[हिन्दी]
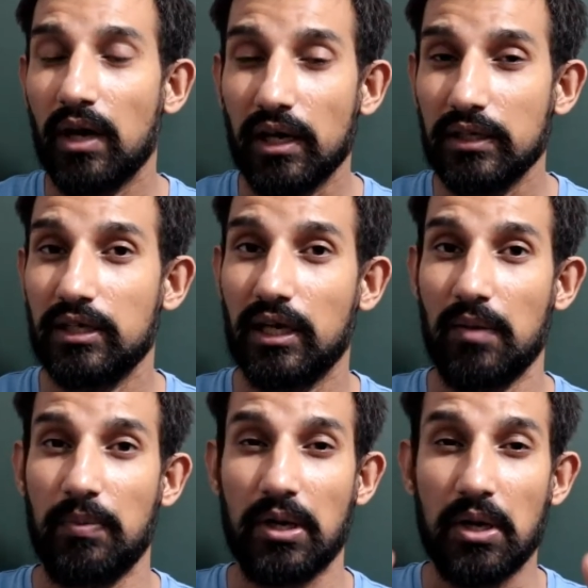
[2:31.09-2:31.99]
हर
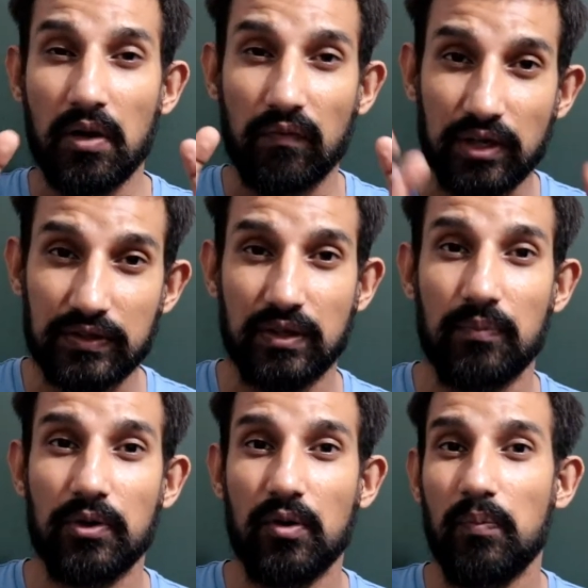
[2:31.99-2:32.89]
जगह पर
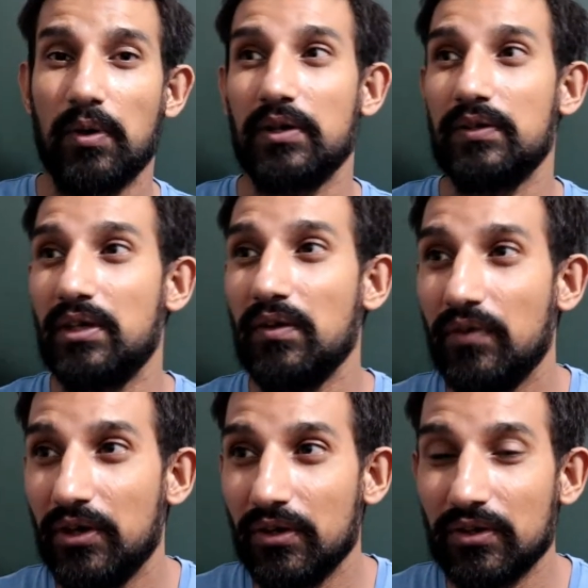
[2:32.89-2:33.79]
व्हाट्सअप के ऊपर इसकी
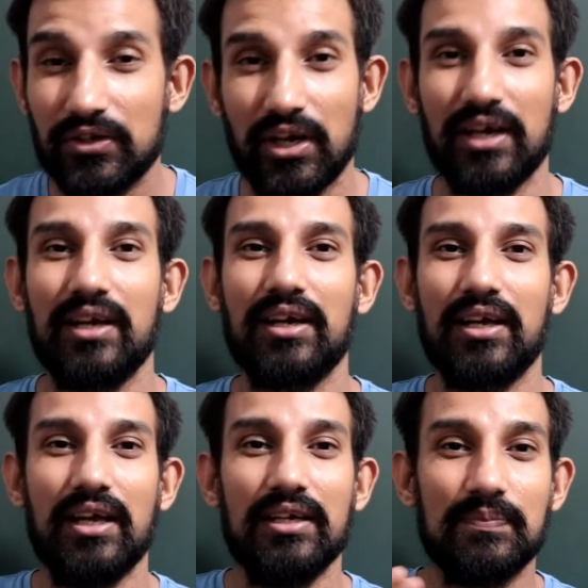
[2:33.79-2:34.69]
वीडियो शेयर
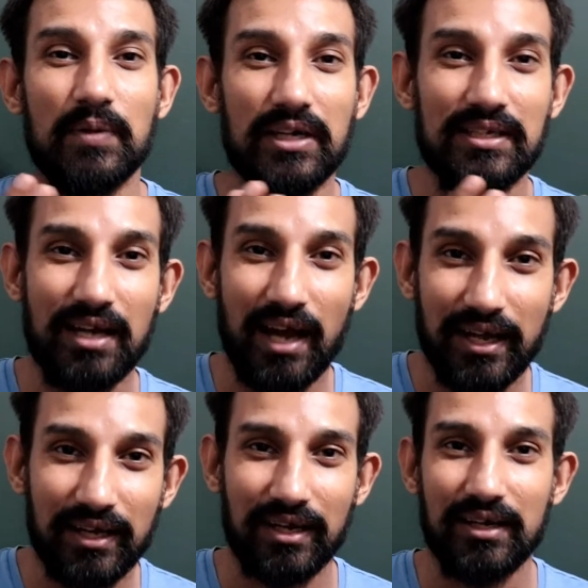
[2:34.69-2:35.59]
करके इस पर
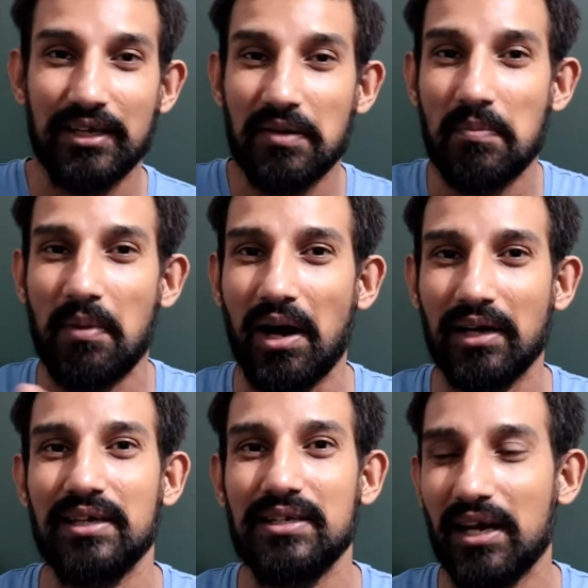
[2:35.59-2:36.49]
डिसलाइक करने की
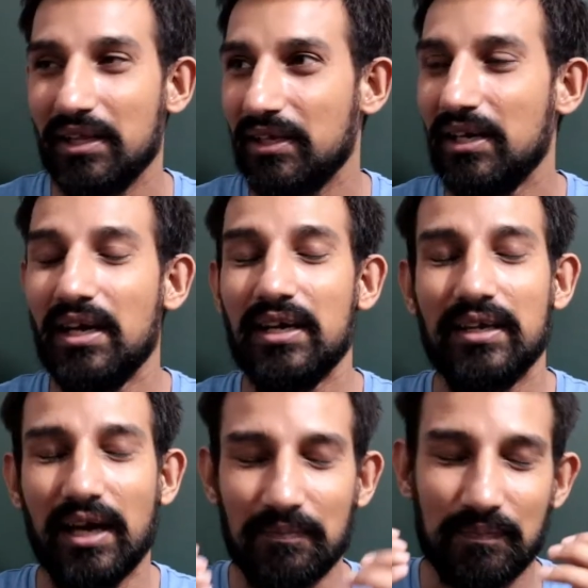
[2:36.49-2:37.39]
मांग की जा रही थी
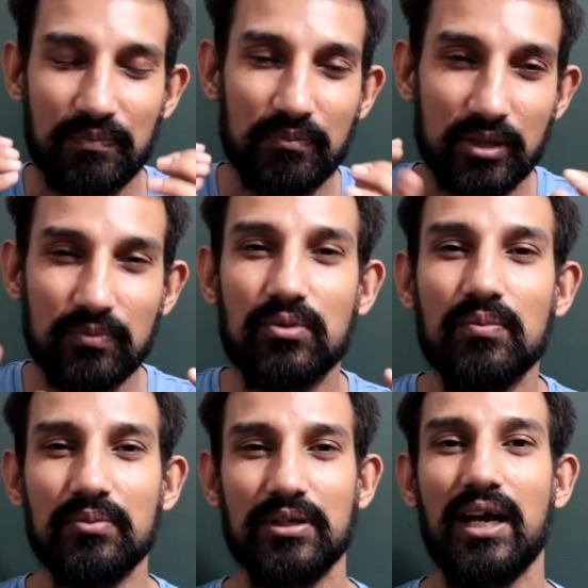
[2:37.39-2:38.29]
यार मतलब
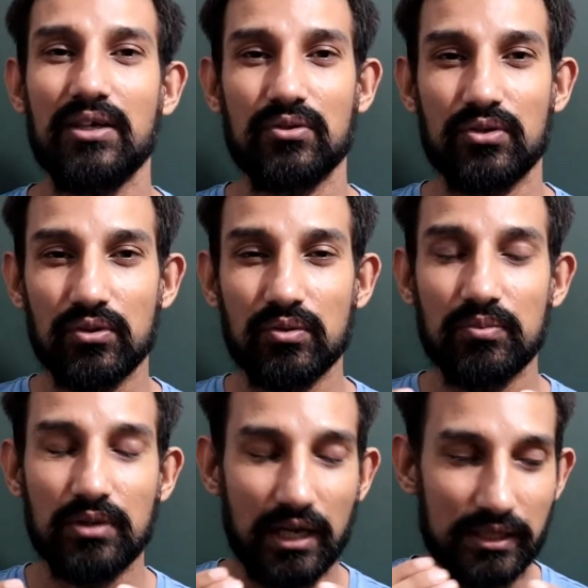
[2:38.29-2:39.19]
तुम क्या सोच रहे हो
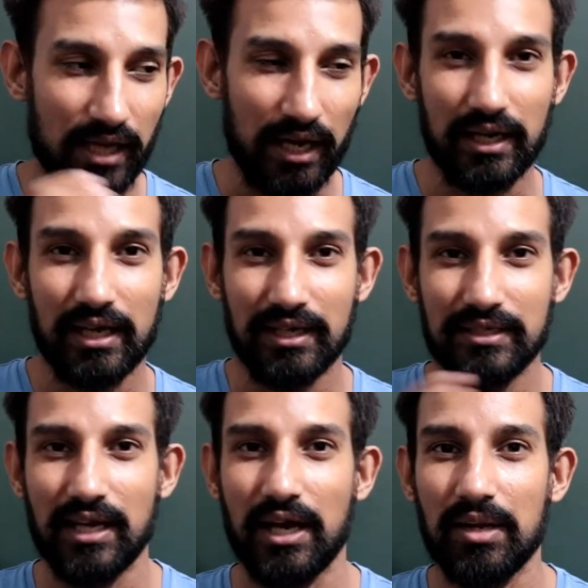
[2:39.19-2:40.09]
तुम जाने
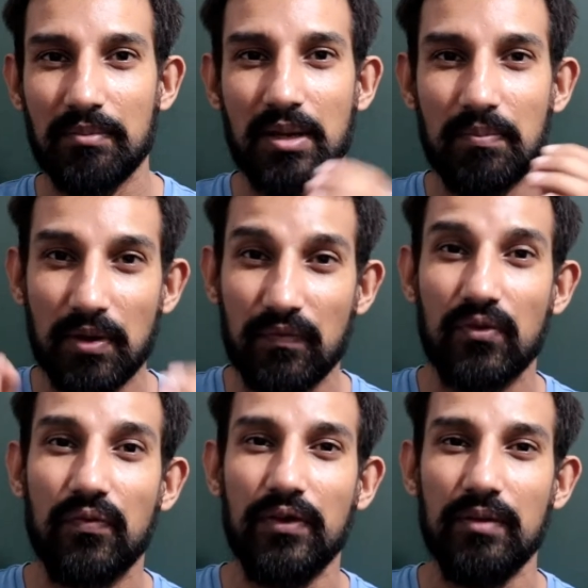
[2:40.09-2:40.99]
अनजाने में
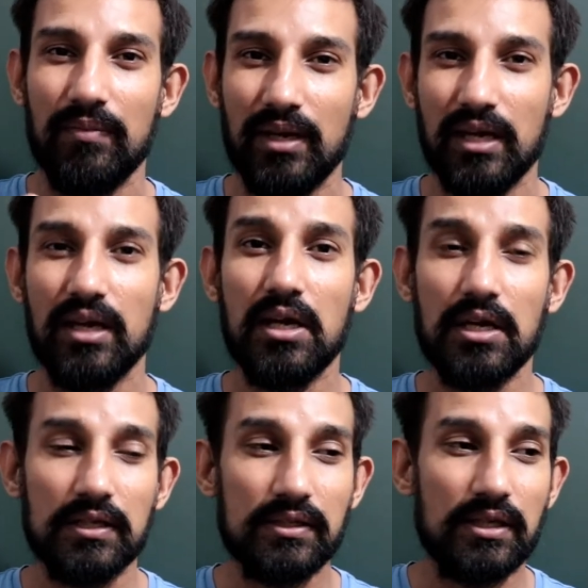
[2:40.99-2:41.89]
बेवकूफी में
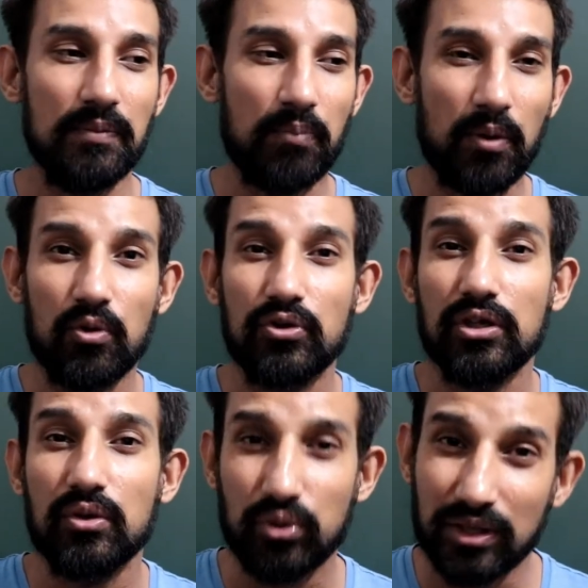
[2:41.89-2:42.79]
इसकी
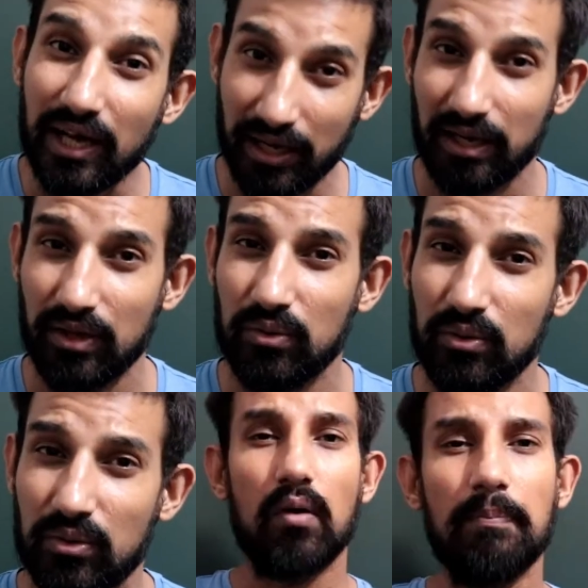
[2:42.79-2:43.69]
प्रमोशन खुद कर रहे हो
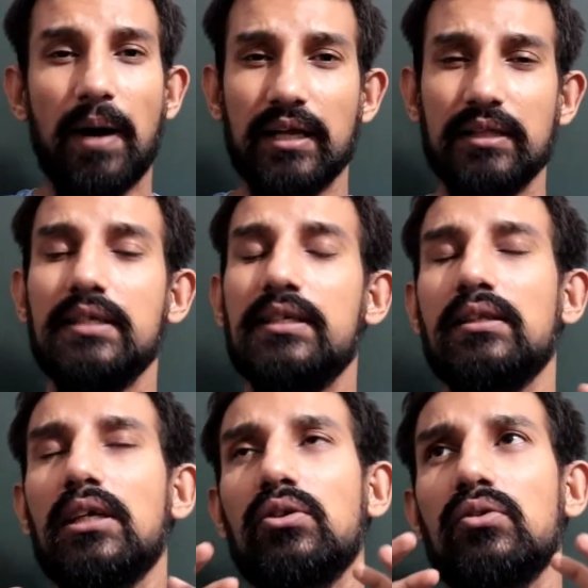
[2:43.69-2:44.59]
और भारत की
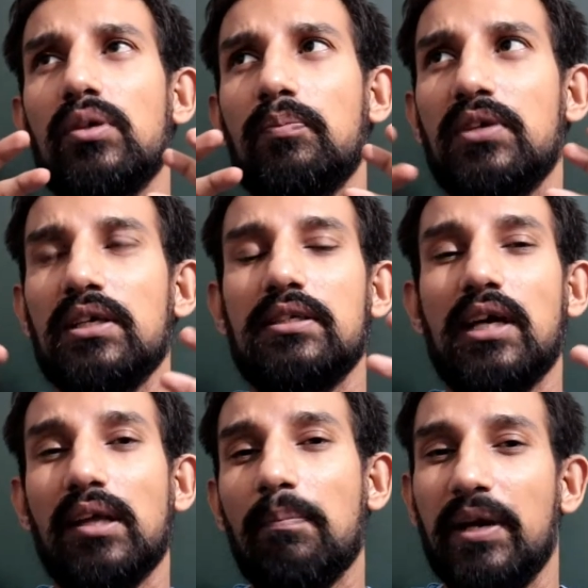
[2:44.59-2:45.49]
जनता तो सबसे
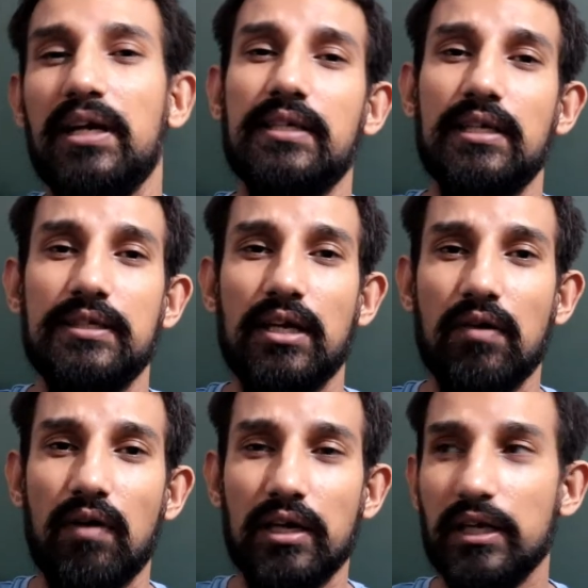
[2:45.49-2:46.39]
ज्यादा भेड़ चाल
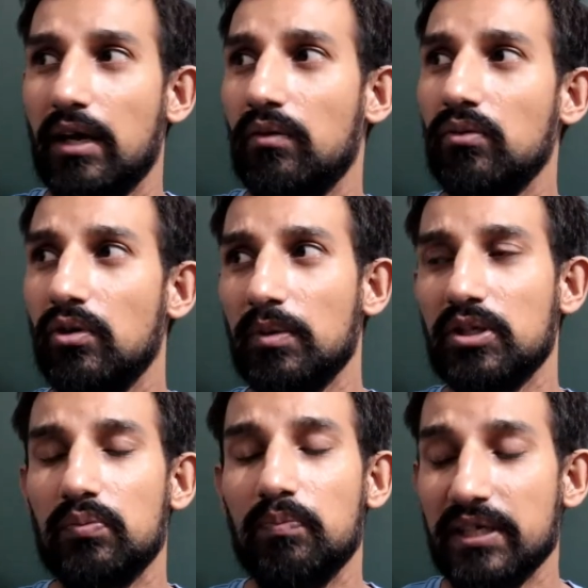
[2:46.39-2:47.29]
चलने वाली है उनको
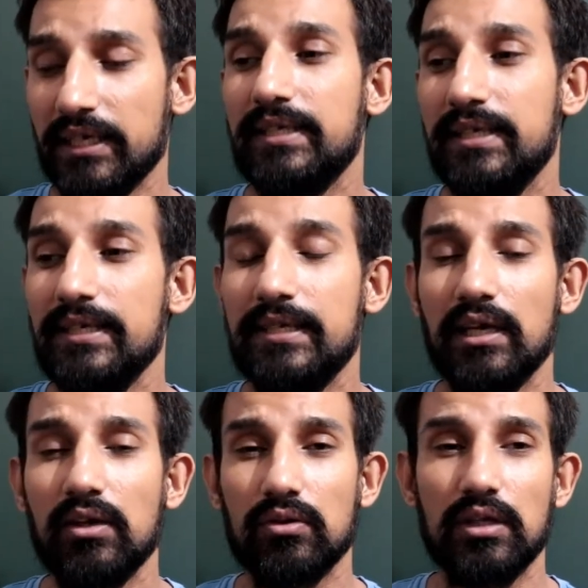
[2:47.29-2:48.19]
बस बस एक चीज
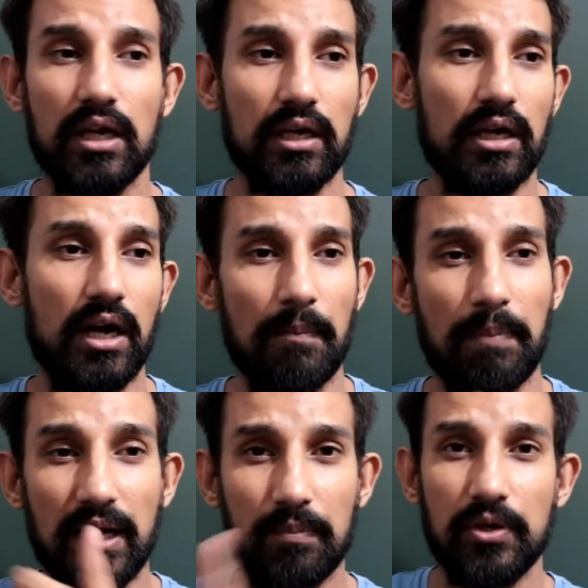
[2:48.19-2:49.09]
चाहिए होती है कि हाँ
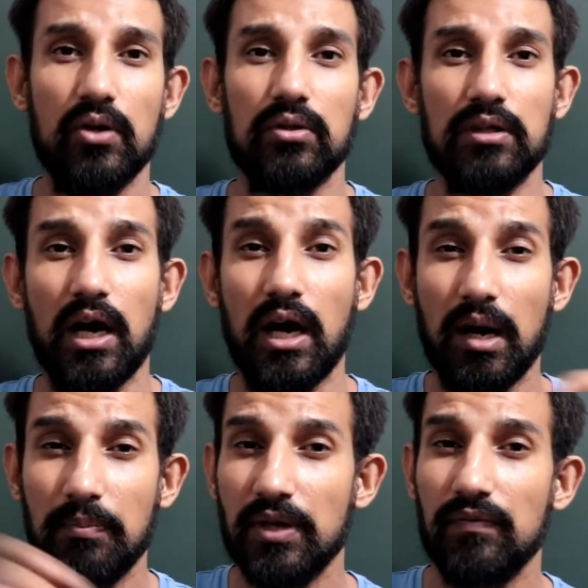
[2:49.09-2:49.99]
पहले विनोद था
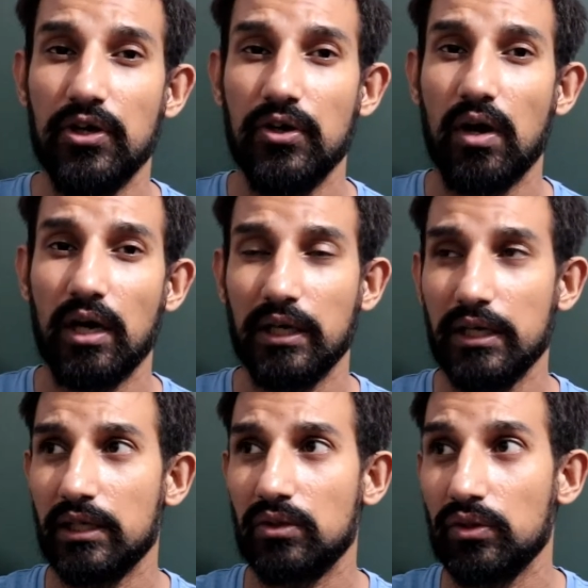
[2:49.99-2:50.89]
अब ये वीडियो आ
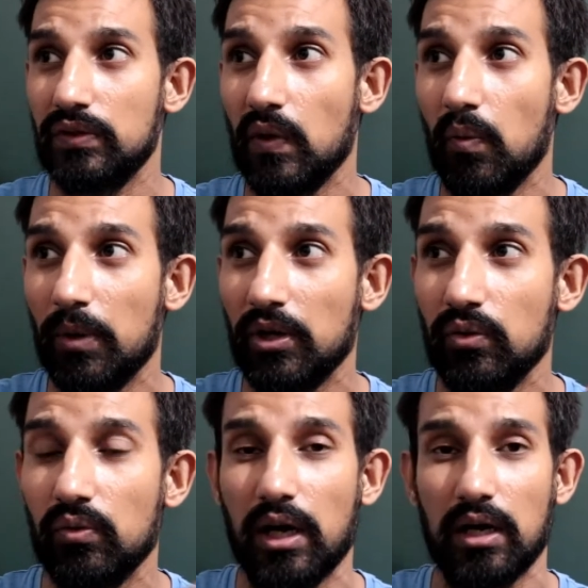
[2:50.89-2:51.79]
गई है तो इसके ऊपर
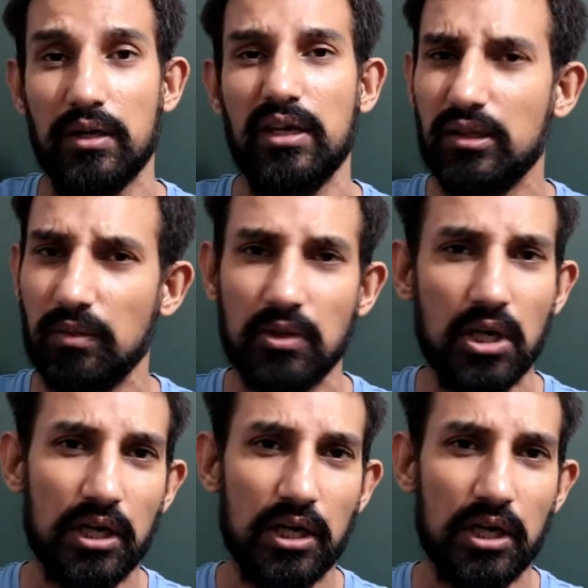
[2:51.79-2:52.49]
क्यों ना एकदम